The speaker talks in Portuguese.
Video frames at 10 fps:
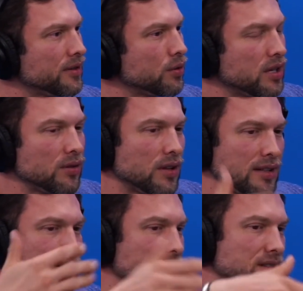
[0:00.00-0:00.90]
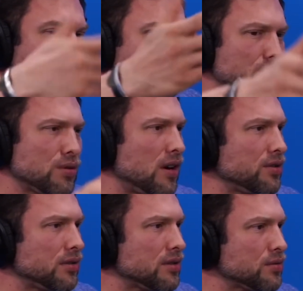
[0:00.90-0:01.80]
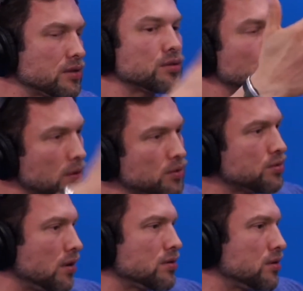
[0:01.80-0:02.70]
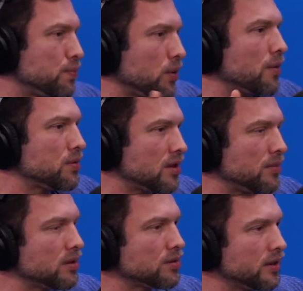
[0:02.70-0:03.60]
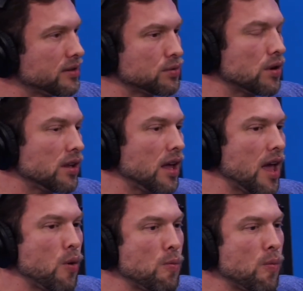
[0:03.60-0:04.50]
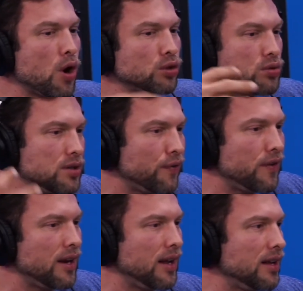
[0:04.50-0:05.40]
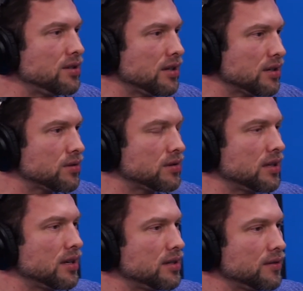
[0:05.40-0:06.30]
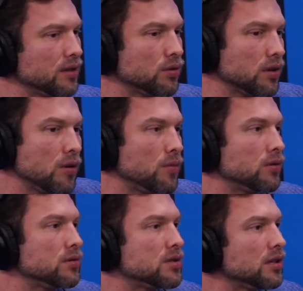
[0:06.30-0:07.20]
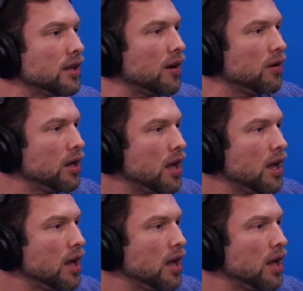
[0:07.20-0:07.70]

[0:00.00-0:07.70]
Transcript: O que não quer dizer que a gente discorde de outras coisas, como os nossos próprios amigos fazem. Só que é um modo diferente que a sociedade inventou, que é um modo digital.